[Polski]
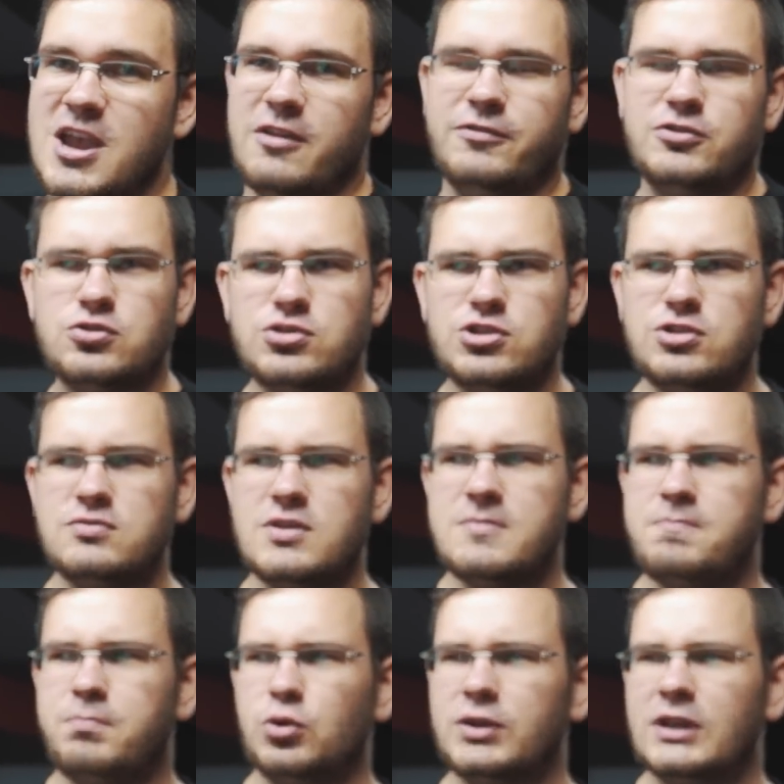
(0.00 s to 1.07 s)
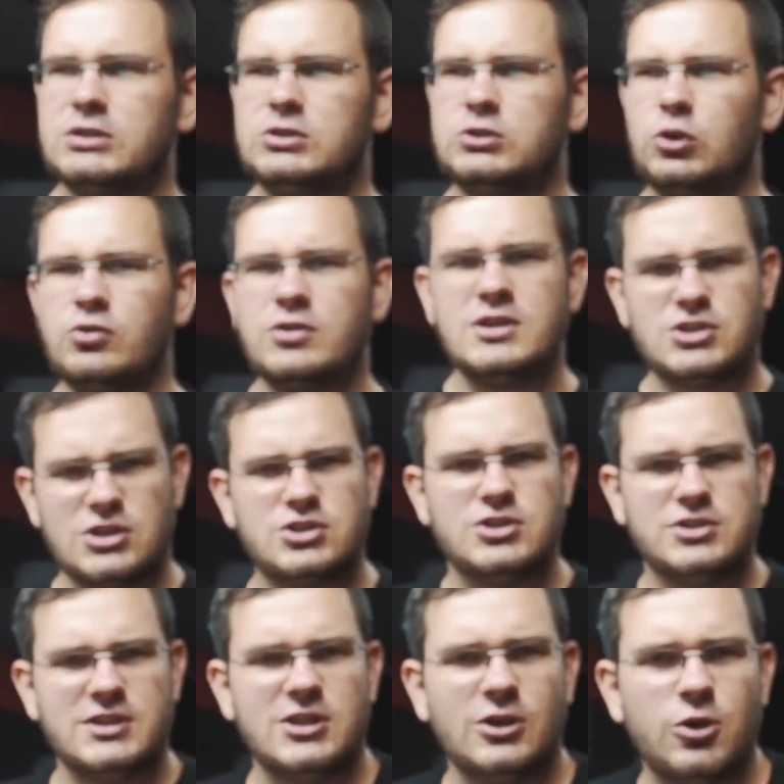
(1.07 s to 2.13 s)
Wyrzuciłem ponad tonę
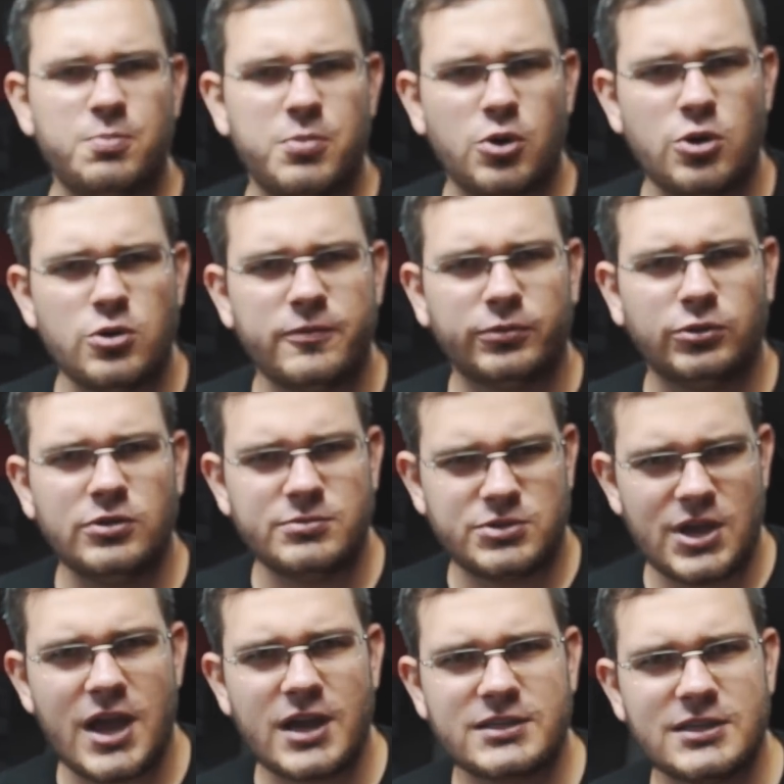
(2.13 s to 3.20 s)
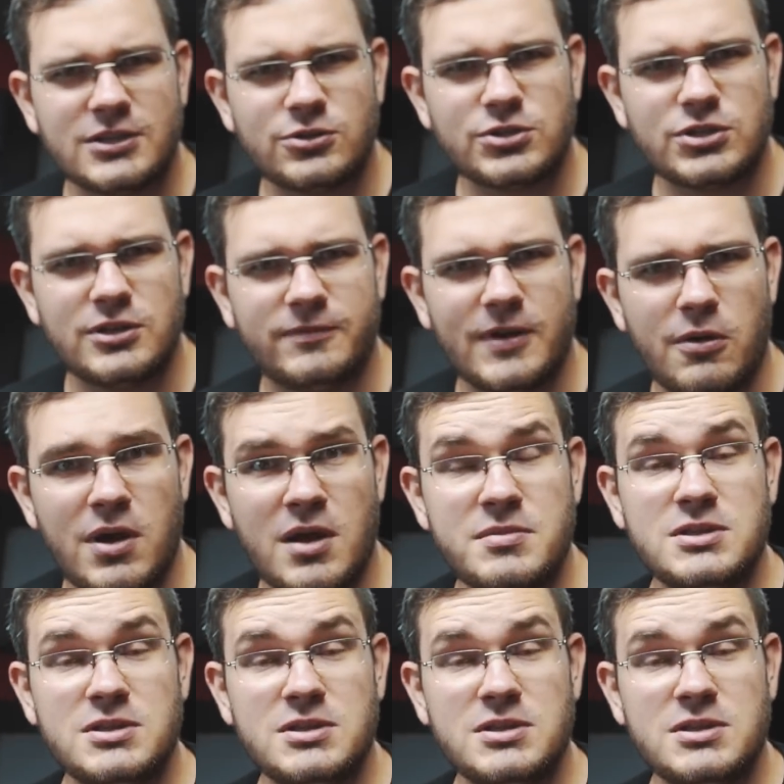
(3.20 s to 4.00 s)
rzeczy z jednego pokoju, w którym się akcja rozgrywała.